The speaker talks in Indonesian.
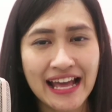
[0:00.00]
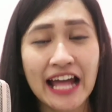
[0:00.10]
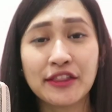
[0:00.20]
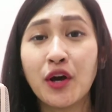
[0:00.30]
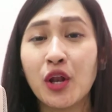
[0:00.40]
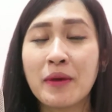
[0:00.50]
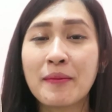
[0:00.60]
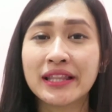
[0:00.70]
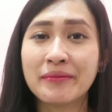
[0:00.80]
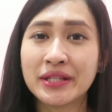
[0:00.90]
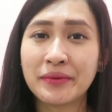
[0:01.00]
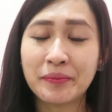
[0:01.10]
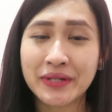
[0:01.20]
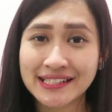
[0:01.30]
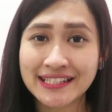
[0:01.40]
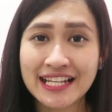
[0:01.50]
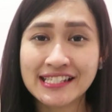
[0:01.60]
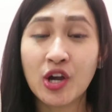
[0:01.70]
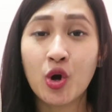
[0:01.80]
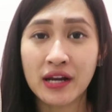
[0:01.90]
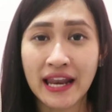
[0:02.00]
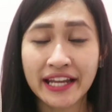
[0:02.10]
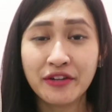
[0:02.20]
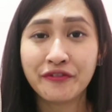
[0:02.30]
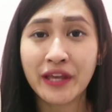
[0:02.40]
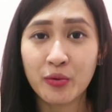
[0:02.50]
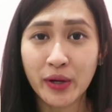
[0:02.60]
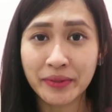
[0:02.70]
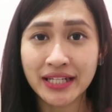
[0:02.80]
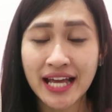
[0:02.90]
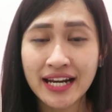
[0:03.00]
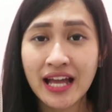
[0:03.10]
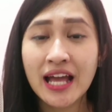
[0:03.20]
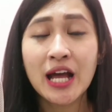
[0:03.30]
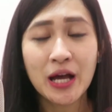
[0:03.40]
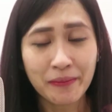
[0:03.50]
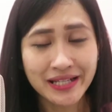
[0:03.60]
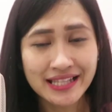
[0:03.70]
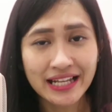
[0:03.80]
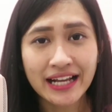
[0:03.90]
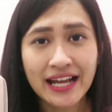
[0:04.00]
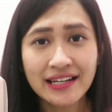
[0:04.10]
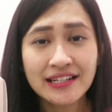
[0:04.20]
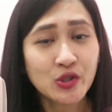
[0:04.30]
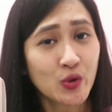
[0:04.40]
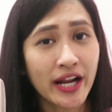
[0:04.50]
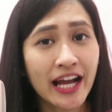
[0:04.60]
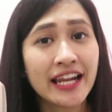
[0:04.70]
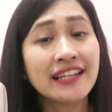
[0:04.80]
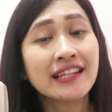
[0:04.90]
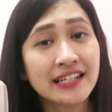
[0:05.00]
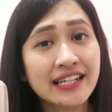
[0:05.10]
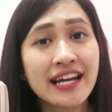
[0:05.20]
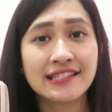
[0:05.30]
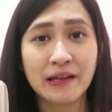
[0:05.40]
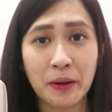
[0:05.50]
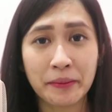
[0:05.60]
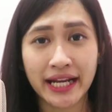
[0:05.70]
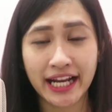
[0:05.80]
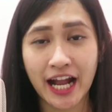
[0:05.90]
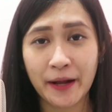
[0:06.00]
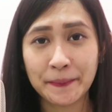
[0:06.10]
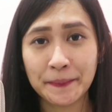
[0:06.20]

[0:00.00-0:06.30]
Atau kalau memang teman-teman presentasi online via webinar, pastikan suara kalian terdengar sama mereka.